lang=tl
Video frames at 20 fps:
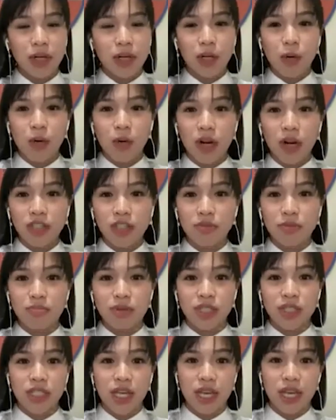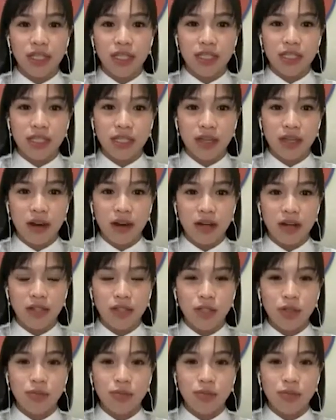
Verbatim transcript: per quadrant po sa NCR.